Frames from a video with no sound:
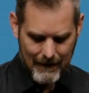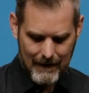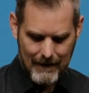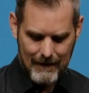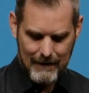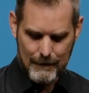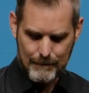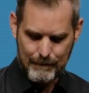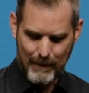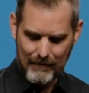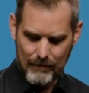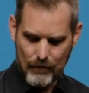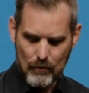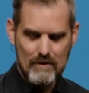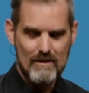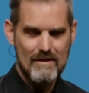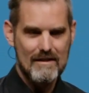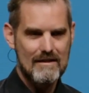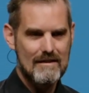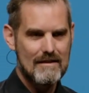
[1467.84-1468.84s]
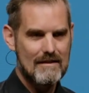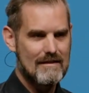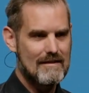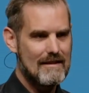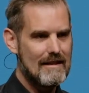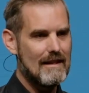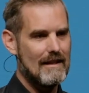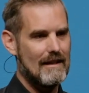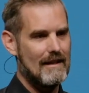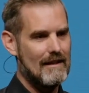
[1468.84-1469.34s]
Das
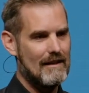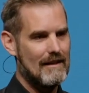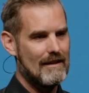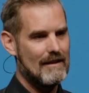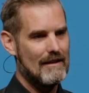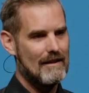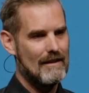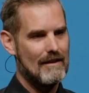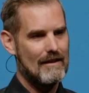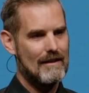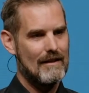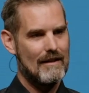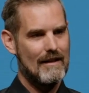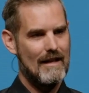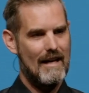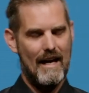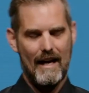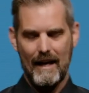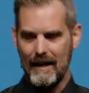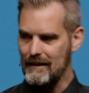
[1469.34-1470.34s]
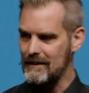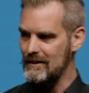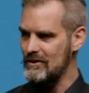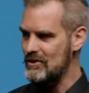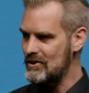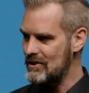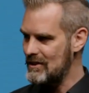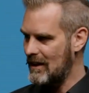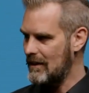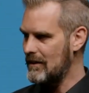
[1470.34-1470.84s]
Bewusstsein, er
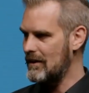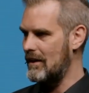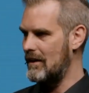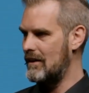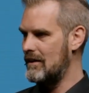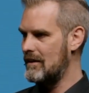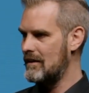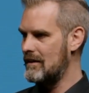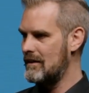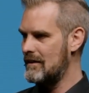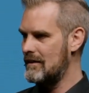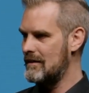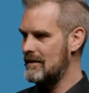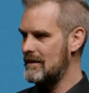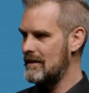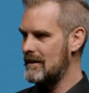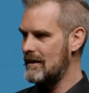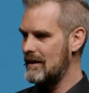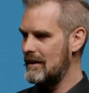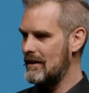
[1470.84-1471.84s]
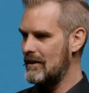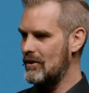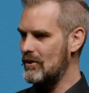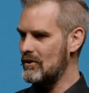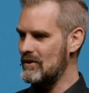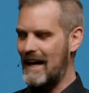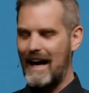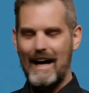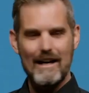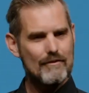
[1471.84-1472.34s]
ist da.
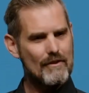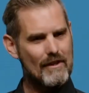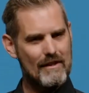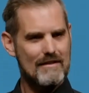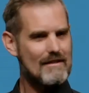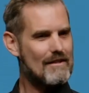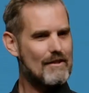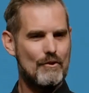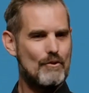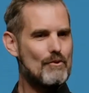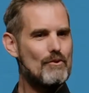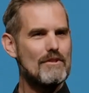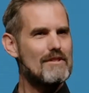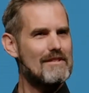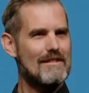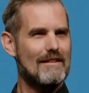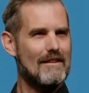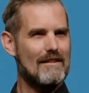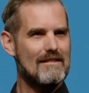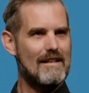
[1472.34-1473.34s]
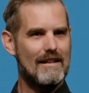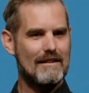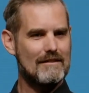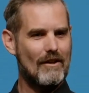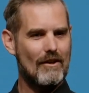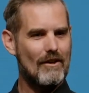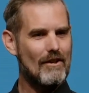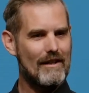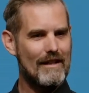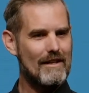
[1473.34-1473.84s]
Und einfach zu geniessen, dass er
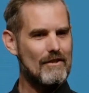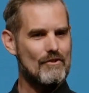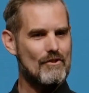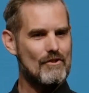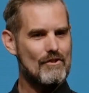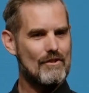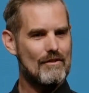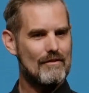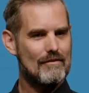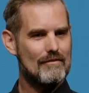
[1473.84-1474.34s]
da ist.